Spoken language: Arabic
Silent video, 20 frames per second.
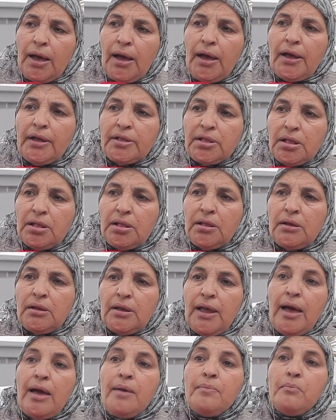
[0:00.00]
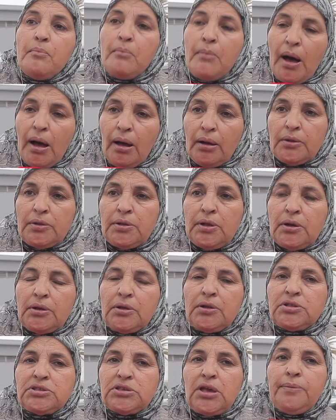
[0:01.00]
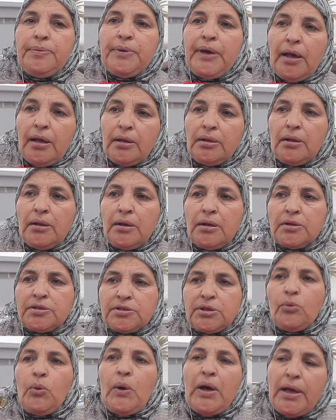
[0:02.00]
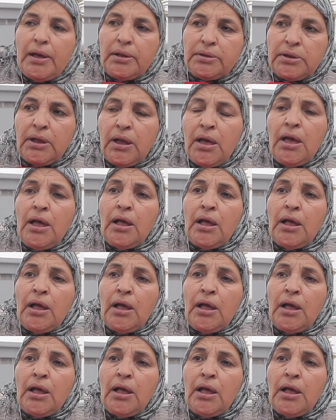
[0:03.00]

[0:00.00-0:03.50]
قاعات العامه التابعه سواء